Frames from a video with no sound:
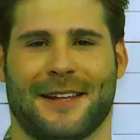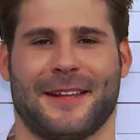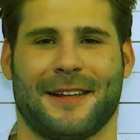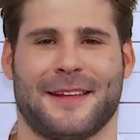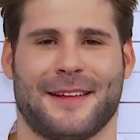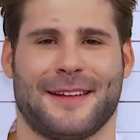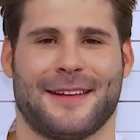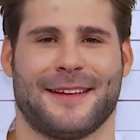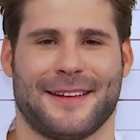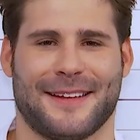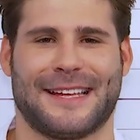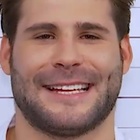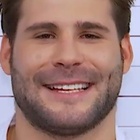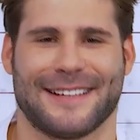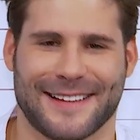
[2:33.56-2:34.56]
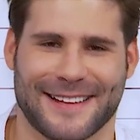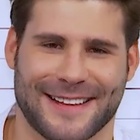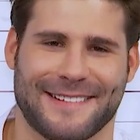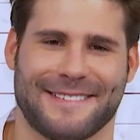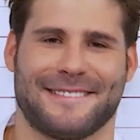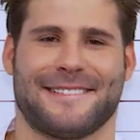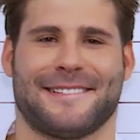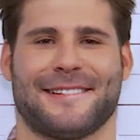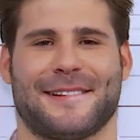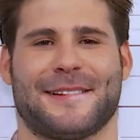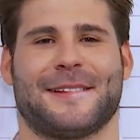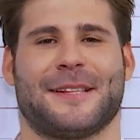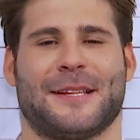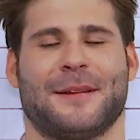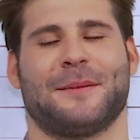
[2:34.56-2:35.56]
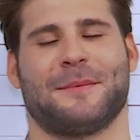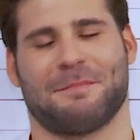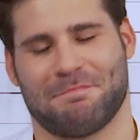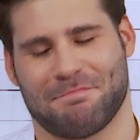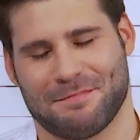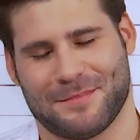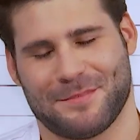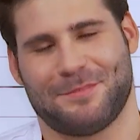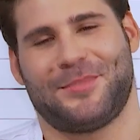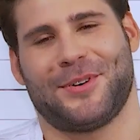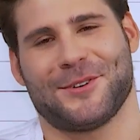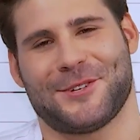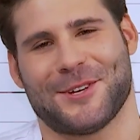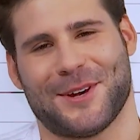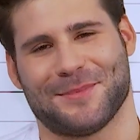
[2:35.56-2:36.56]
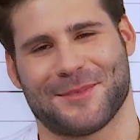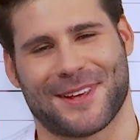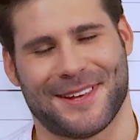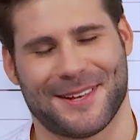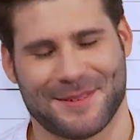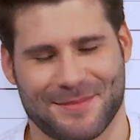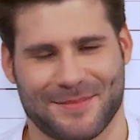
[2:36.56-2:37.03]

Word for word: Po co hip-hopowcy chodzą do lasu? Poziomki.